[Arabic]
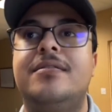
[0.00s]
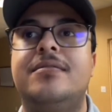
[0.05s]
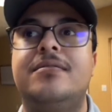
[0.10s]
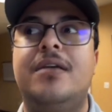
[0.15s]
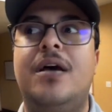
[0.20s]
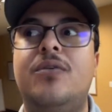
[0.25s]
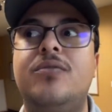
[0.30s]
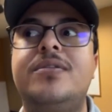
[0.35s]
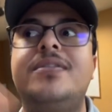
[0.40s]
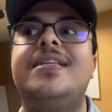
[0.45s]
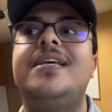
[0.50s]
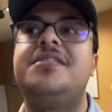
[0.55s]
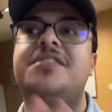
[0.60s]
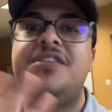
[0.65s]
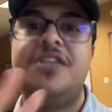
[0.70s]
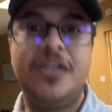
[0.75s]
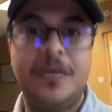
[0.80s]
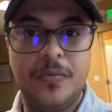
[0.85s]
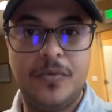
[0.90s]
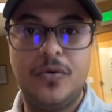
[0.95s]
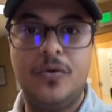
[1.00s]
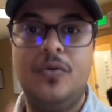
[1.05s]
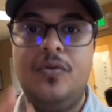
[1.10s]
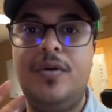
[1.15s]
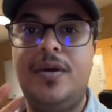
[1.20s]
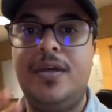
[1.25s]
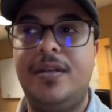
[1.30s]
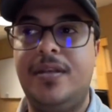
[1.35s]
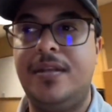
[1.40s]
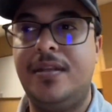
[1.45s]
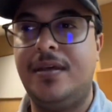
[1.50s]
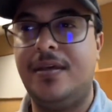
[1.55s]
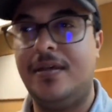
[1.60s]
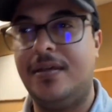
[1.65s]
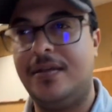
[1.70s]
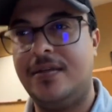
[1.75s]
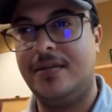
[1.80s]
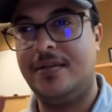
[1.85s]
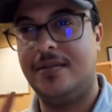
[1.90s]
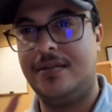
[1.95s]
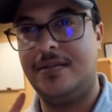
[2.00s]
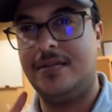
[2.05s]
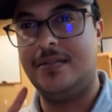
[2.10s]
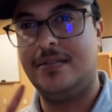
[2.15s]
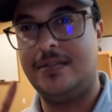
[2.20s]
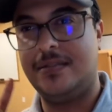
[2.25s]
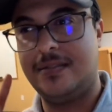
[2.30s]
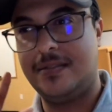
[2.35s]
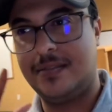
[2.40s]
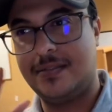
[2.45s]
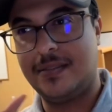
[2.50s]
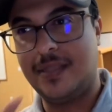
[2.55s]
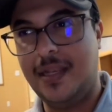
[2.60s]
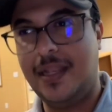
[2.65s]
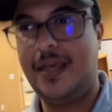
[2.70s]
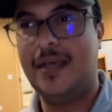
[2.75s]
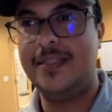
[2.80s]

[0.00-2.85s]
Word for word: او التسريب هو ان طلع